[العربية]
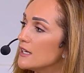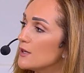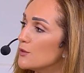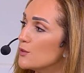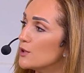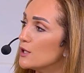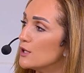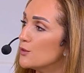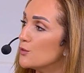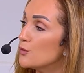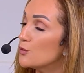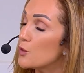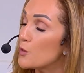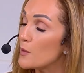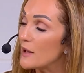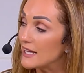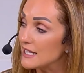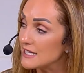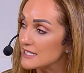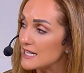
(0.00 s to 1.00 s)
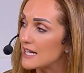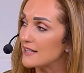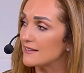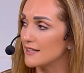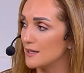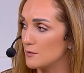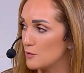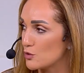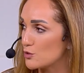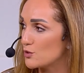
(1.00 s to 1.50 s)

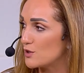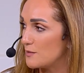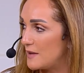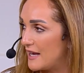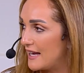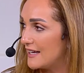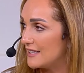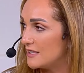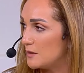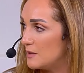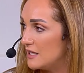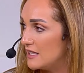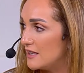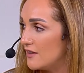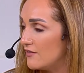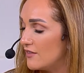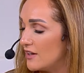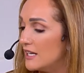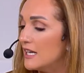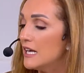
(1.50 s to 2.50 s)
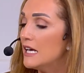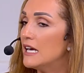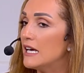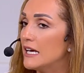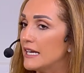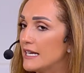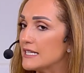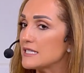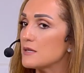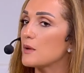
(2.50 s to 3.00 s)
والمميزات اللي موجوده باكاديميه لافال
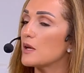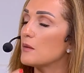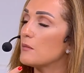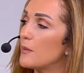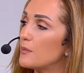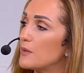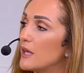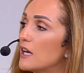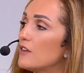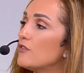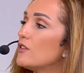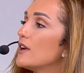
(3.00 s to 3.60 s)
الناس يمكن ما بتعرف